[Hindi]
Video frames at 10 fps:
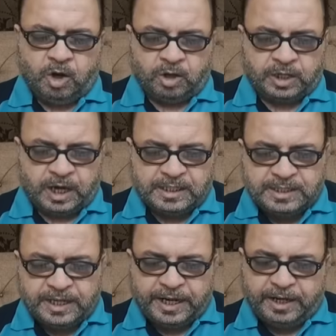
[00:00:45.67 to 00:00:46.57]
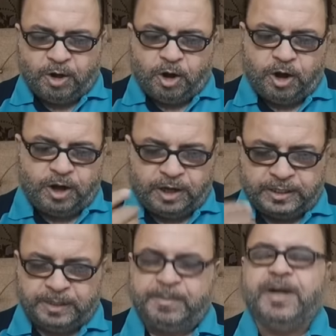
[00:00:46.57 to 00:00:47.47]
और काजी का एक और
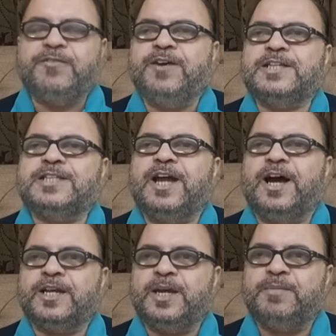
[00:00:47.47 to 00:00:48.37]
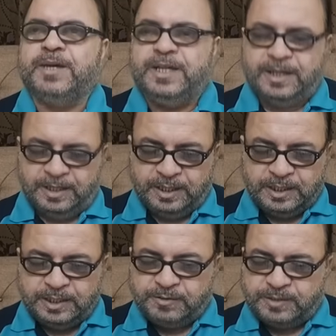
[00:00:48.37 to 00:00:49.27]
दबंग फैसला आ गया भाई
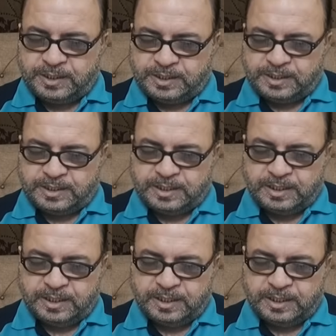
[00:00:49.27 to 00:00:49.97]
चीफ जस्टिस